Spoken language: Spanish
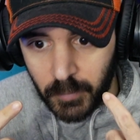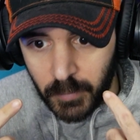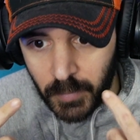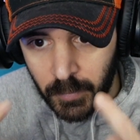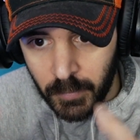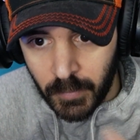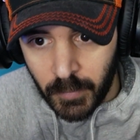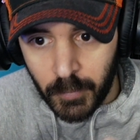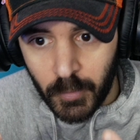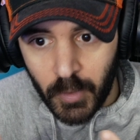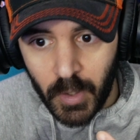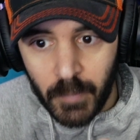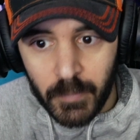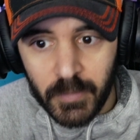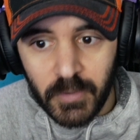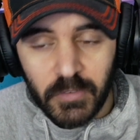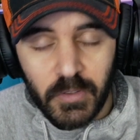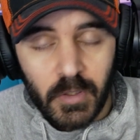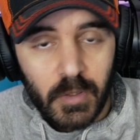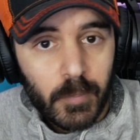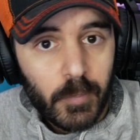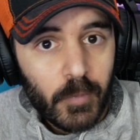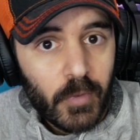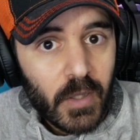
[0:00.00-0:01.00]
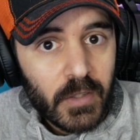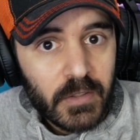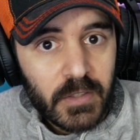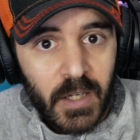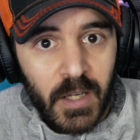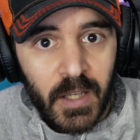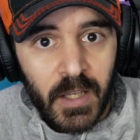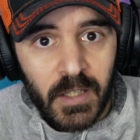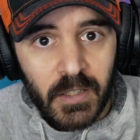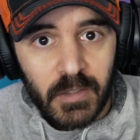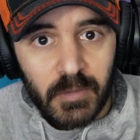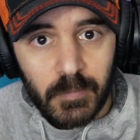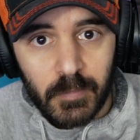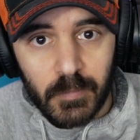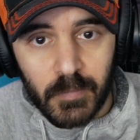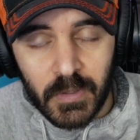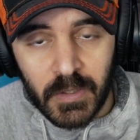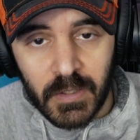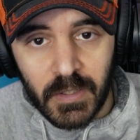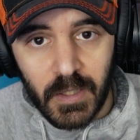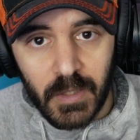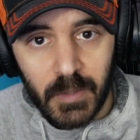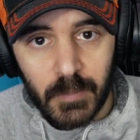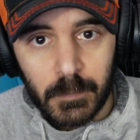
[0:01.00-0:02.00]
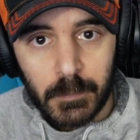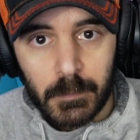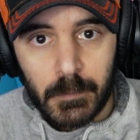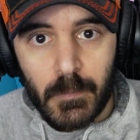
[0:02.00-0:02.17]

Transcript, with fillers: Entra por la vista te puede atraer y tal.